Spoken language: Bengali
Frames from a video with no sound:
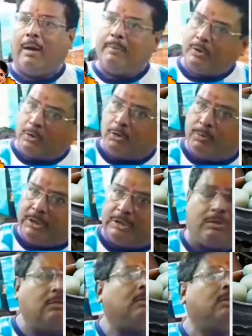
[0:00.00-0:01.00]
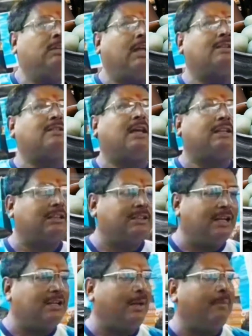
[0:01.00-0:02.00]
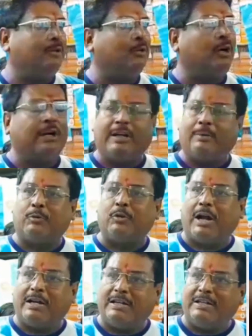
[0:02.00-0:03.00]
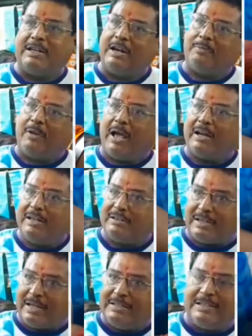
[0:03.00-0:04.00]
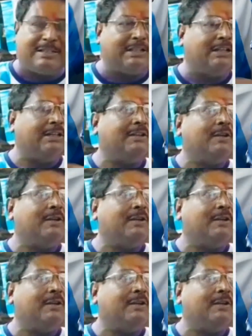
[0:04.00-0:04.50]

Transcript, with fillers: আমি গর্বিত তার সাথে সাথে আমি দোকানটা পুরো আর্জেন্টিনা ফ্ল্যাগ দিয়ে সাজিয়েছি